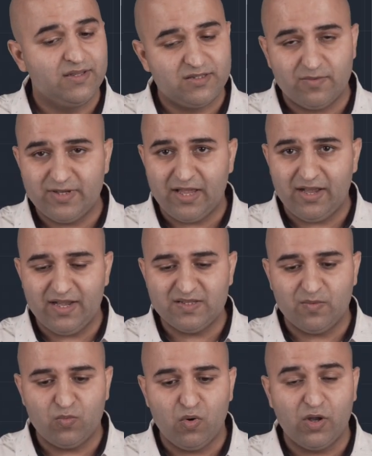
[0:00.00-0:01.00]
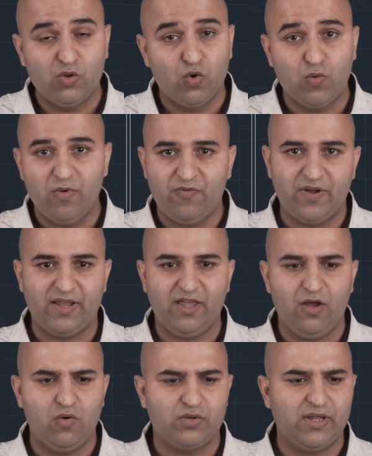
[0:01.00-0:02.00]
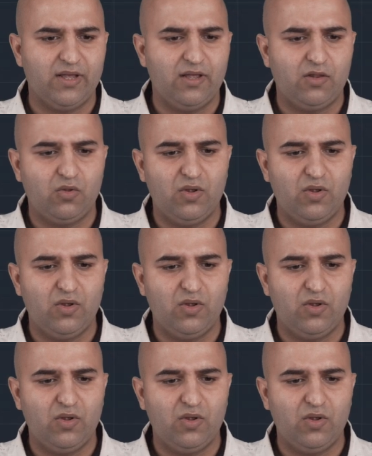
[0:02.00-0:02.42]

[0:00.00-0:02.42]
समझ आएगा इस आपको कि दोनों में फ़र्क क्या होता है